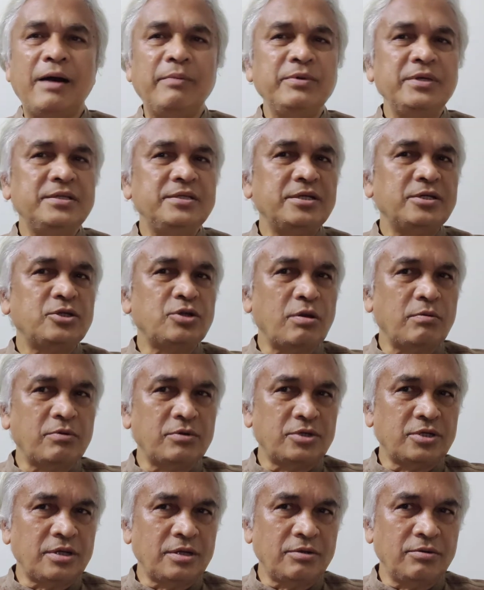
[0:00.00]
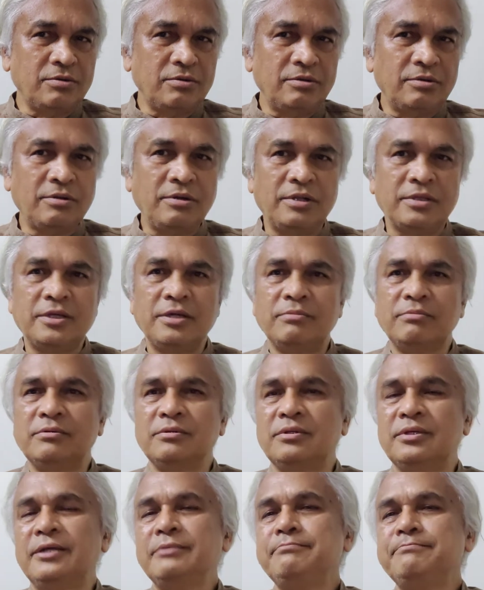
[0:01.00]
আমি যে সমস্যাগুলোর কথা
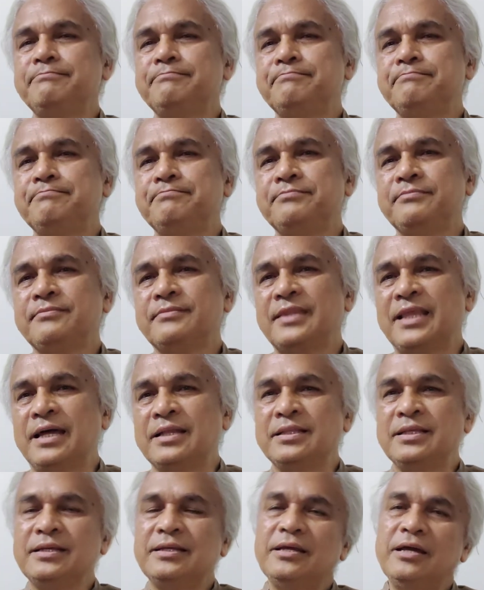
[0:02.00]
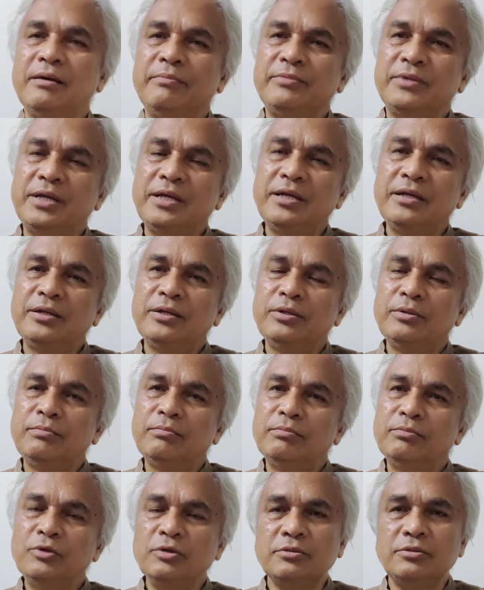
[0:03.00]
বললাম তা থেকে আমরা
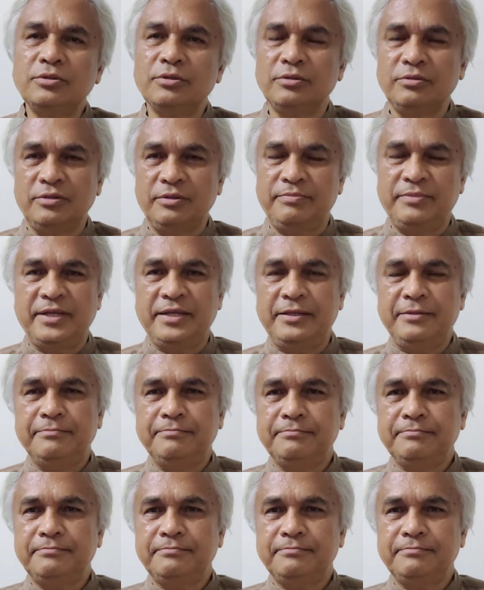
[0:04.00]
মুক্ত হতে পারি